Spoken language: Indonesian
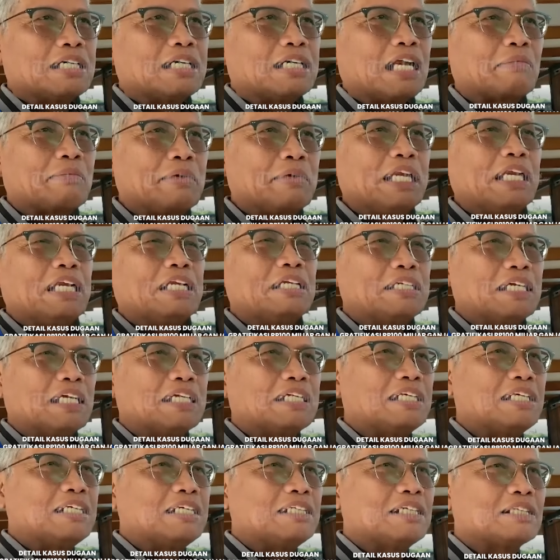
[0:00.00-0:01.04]

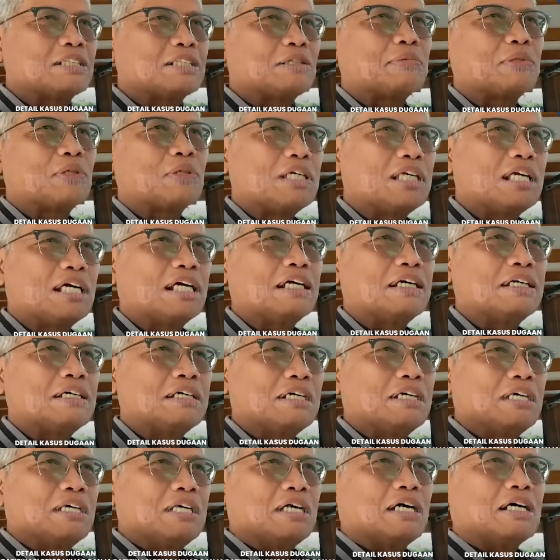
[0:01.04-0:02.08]
5,5% untuk
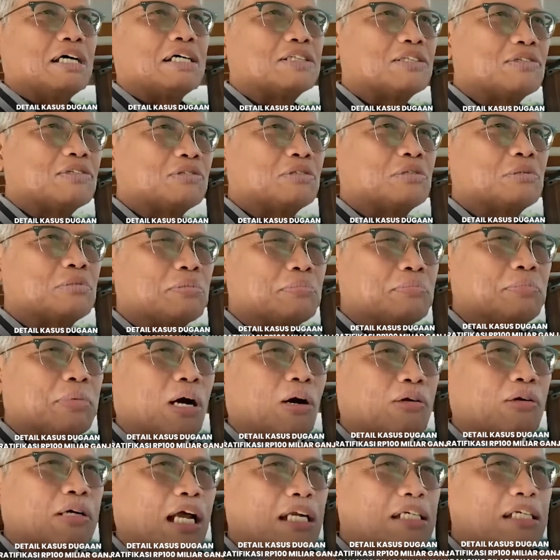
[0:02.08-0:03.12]
pemegang saham
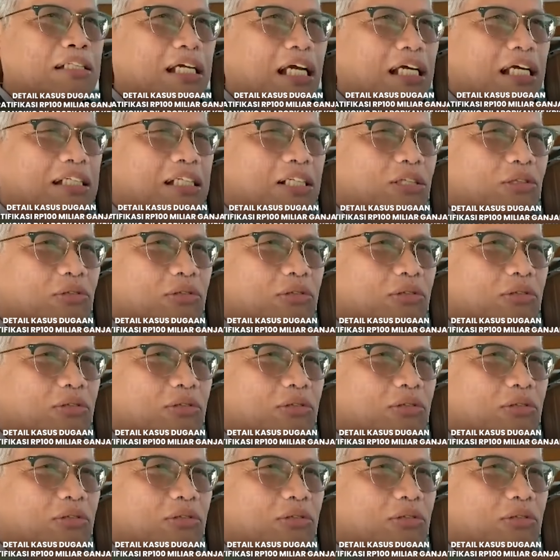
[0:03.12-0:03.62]
Bank Jateng